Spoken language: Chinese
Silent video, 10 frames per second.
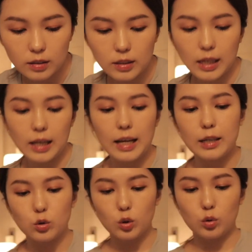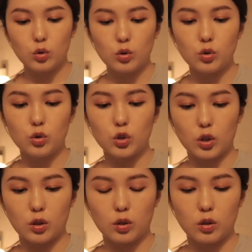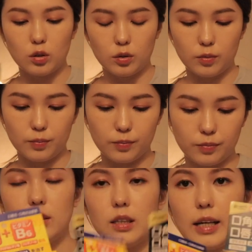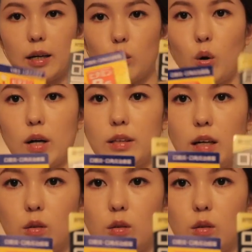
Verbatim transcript: 再来就是这个，这2款啊